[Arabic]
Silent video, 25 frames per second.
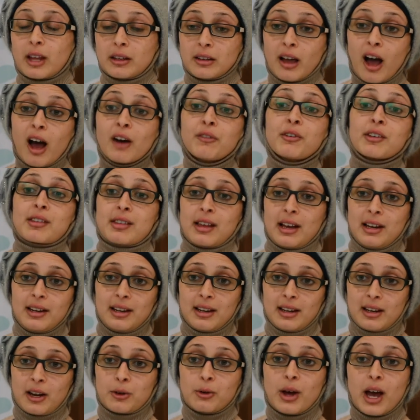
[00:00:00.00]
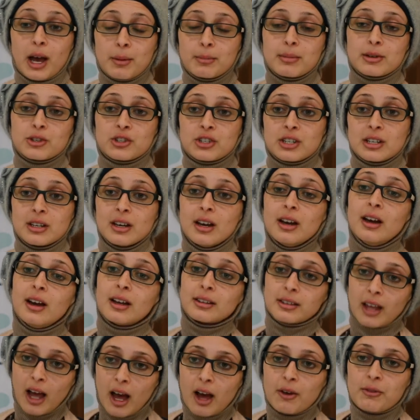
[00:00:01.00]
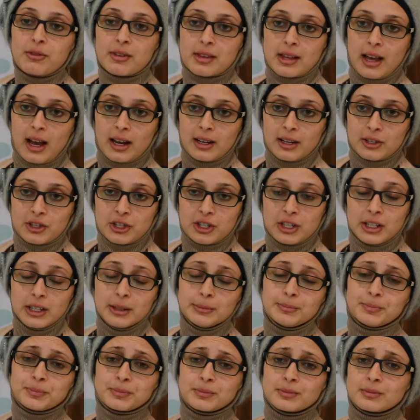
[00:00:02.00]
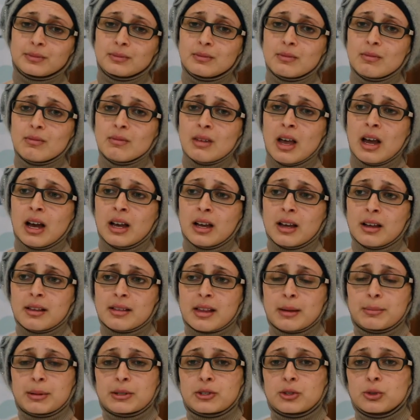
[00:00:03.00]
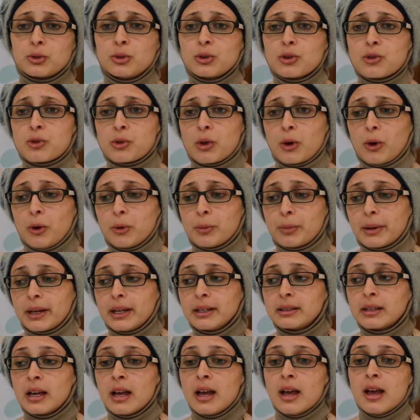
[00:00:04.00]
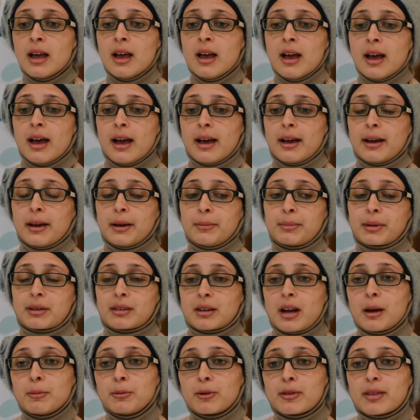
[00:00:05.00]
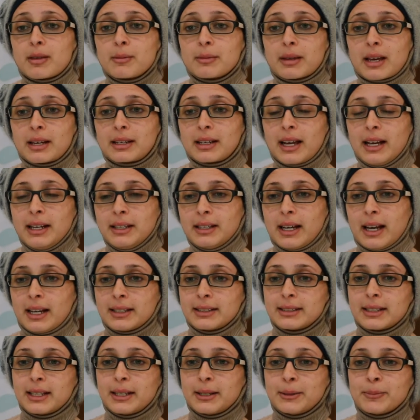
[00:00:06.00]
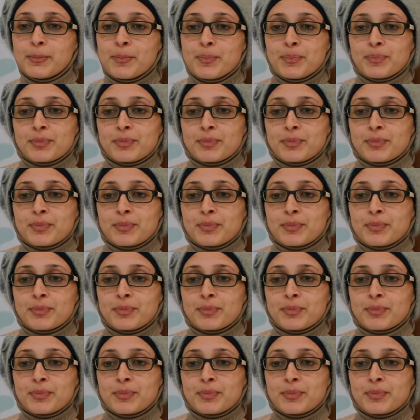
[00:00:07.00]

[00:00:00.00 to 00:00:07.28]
تتحافظ عليه لانه اهم شيء تحافظي على الشيء آه، اذا آه بدي اقول صعوبات آه بطرابلس يمكن نحن عندنا